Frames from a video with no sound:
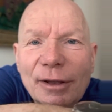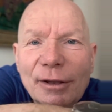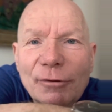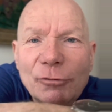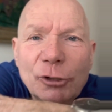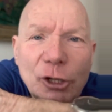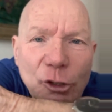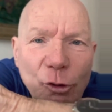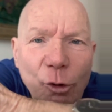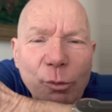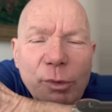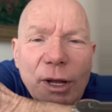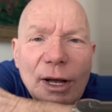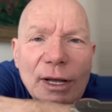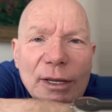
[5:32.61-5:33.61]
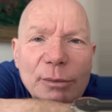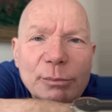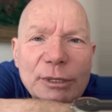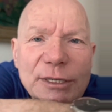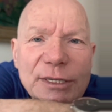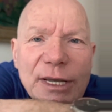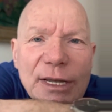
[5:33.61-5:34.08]
für den Umgang
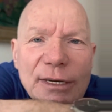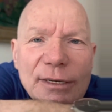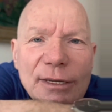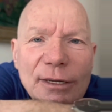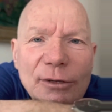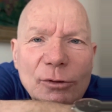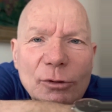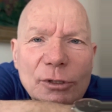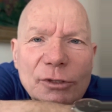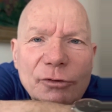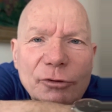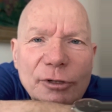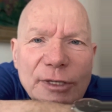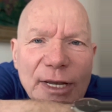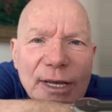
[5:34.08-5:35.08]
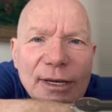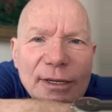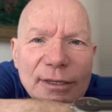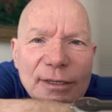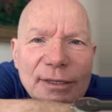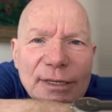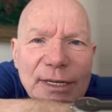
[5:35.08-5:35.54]
mit Kindern und für deren